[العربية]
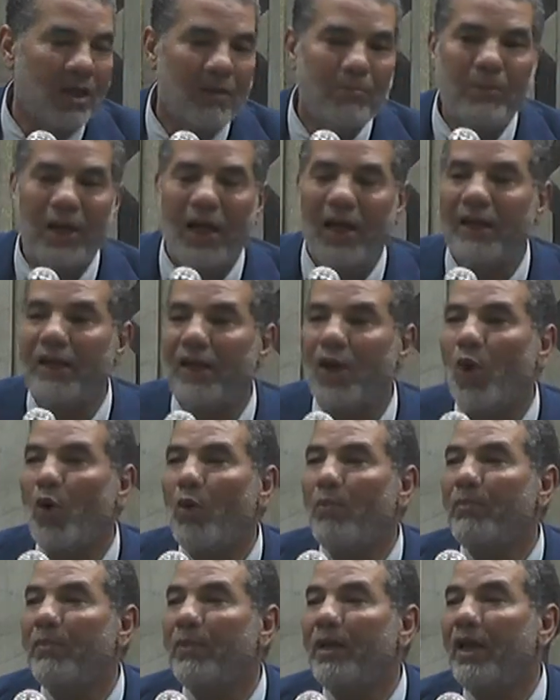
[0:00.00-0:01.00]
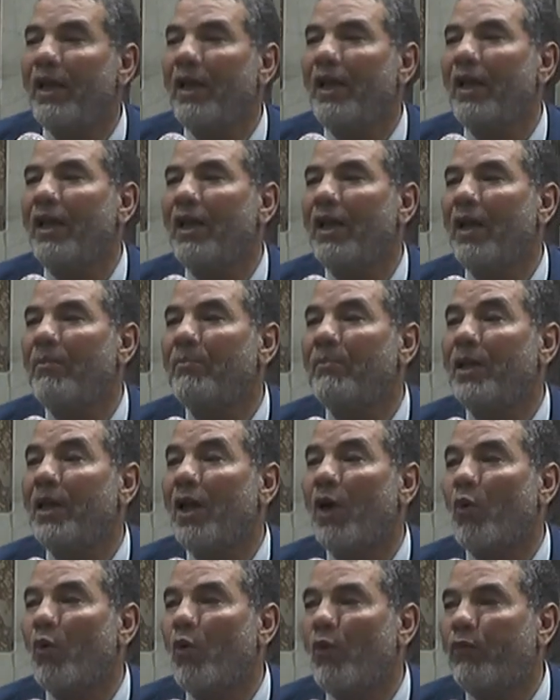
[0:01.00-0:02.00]
بأنهم إن لم
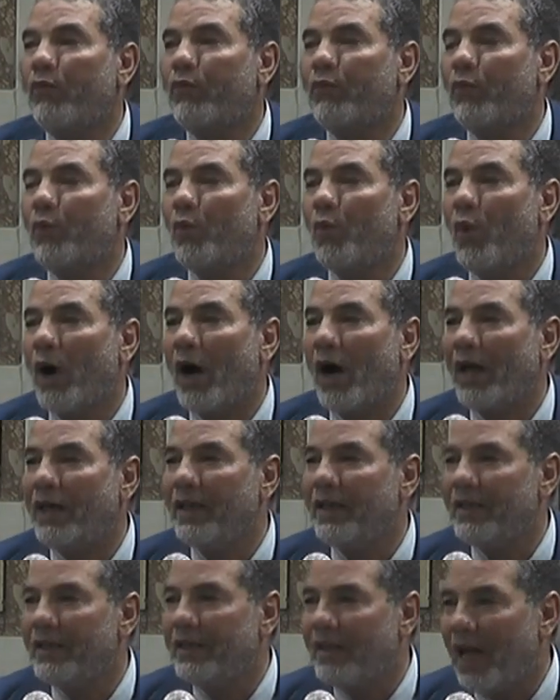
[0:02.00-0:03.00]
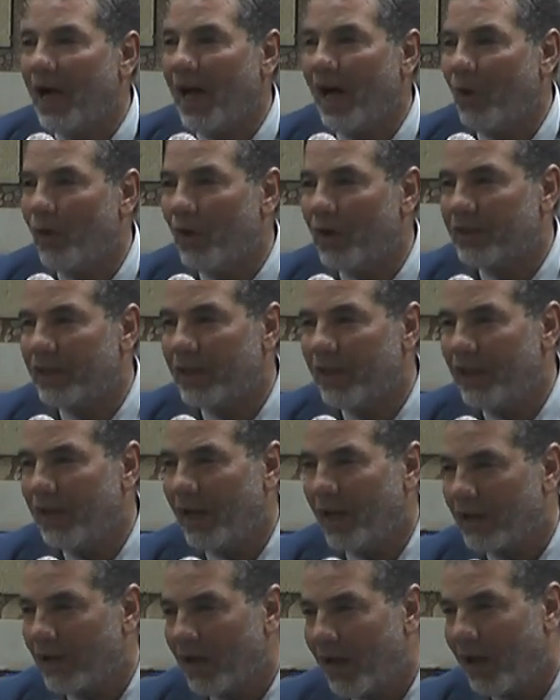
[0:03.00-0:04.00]
يكفوا عن الدعوة
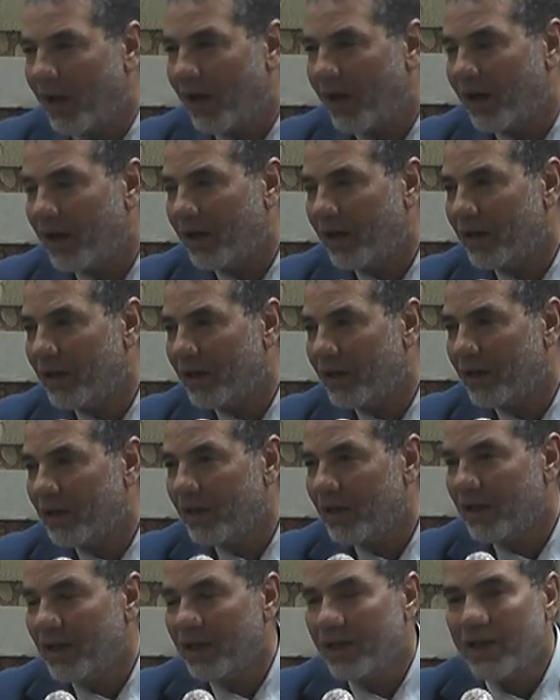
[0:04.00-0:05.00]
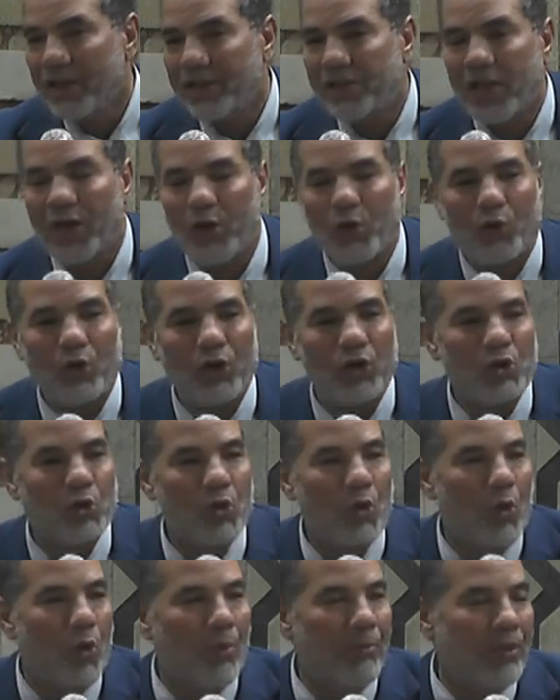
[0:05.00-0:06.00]
إلى الله
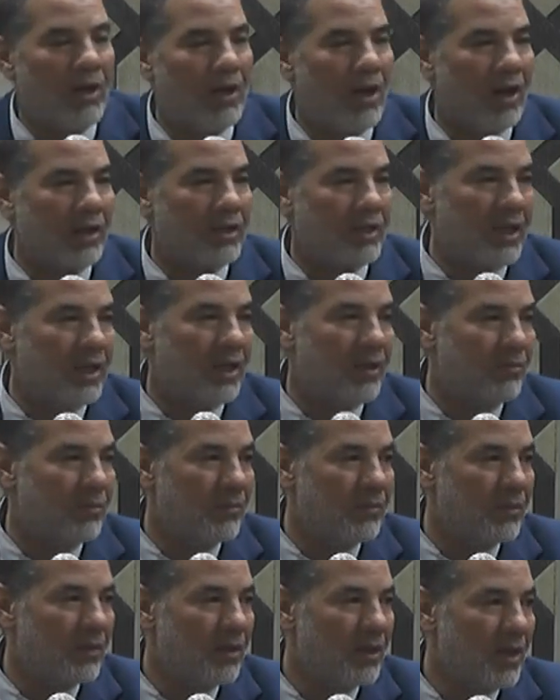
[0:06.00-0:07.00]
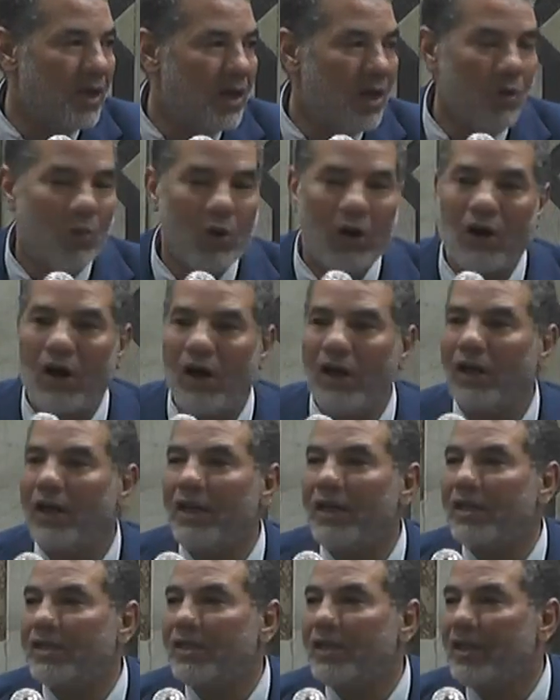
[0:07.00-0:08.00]
سيخرجوهم من أرضهم وقال
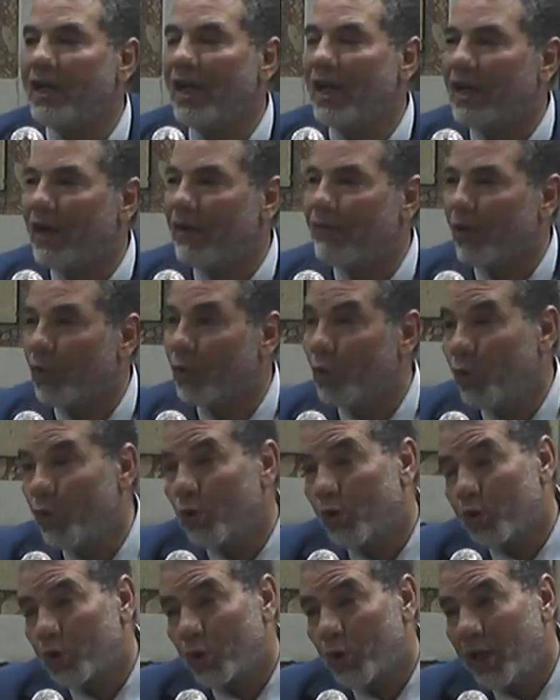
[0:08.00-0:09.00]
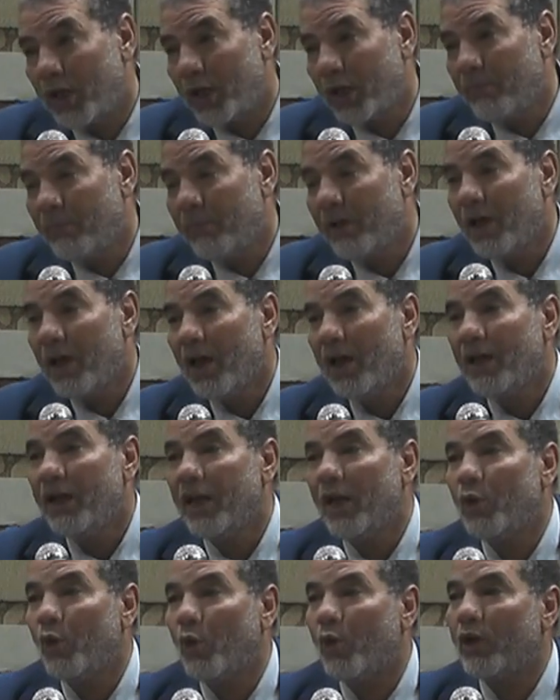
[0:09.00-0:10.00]
الذين كفروا لرسلهم
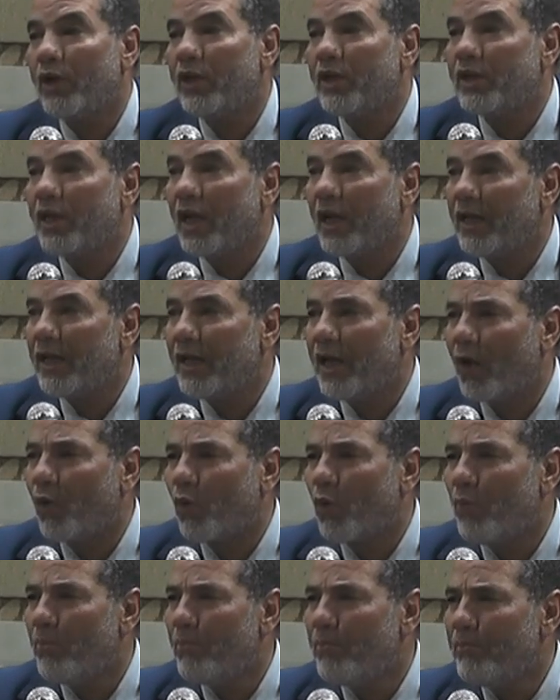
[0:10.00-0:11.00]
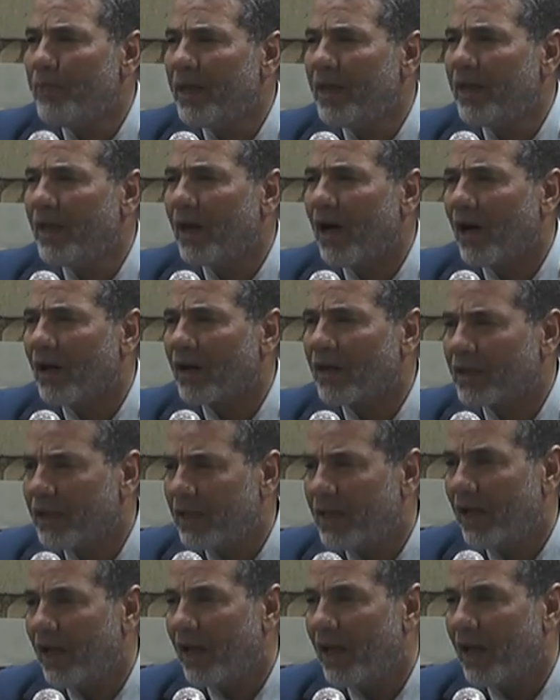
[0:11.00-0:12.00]
لنخرجنكم من
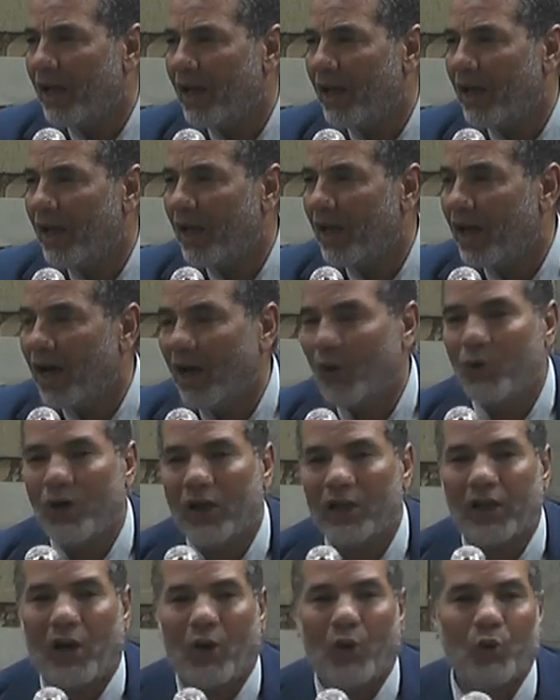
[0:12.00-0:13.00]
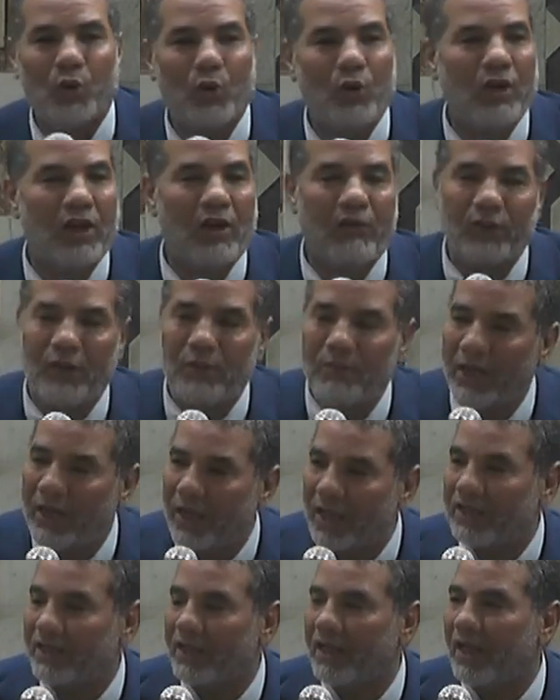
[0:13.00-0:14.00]
أرضنا أو لتعودن في
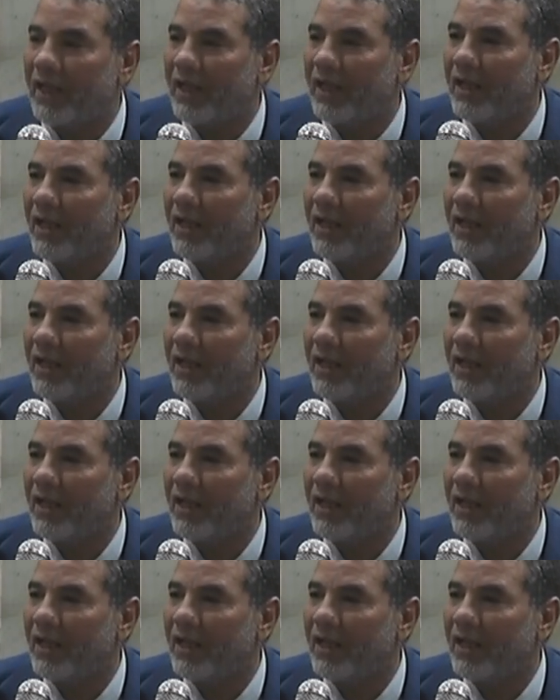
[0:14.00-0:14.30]
ملتنا